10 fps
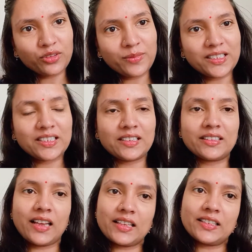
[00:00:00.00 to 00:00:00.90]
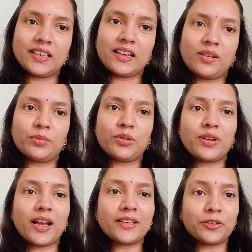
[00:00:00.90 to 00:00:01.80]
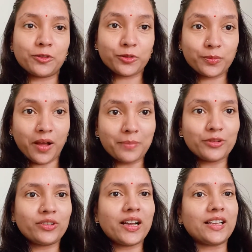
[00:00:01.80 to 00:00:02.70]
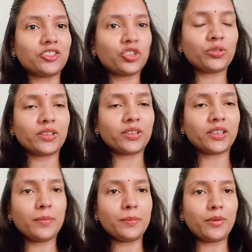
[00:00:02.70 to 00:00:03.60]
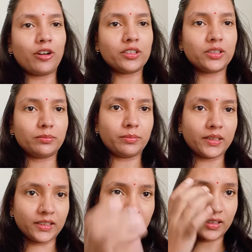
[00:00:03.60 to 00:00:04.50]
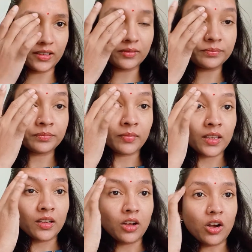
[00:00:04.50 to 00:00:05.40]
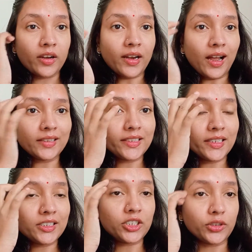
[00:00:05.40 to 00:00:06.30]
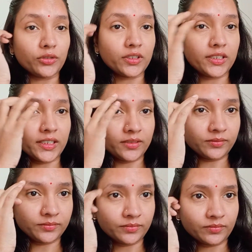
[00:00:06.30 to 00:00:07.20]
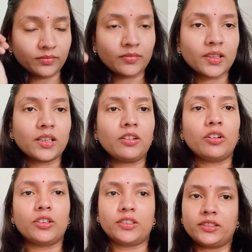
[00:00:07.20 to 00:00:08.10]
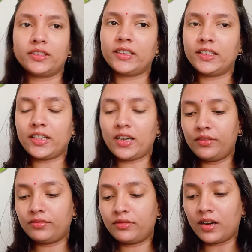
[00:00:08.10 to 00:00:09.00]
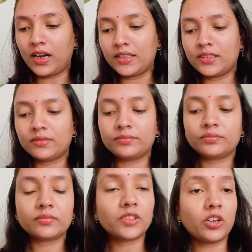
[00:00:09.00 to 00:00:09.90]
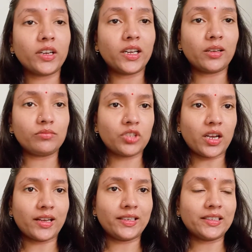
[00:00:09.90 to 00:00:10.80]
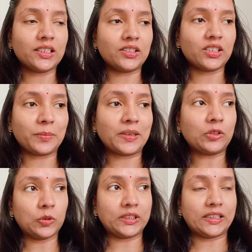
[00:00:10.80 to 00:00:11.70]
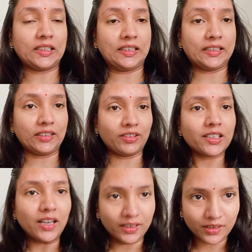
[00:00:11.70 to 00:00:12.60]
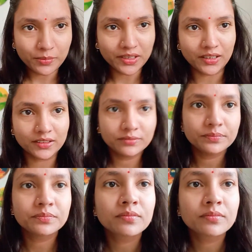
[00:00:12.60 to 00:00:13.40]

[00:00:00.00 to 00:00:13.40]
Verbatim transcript: टू माई चैनल कैसे हैं आप लोग आई होप आप लोग अच्छे होंगे हम बहुत बढ़िया हैं और आज है ट्यूसडे और इनका है फास्ट और हम जा रहे हैं किचन में खुद के लिए केवल खाना बनाने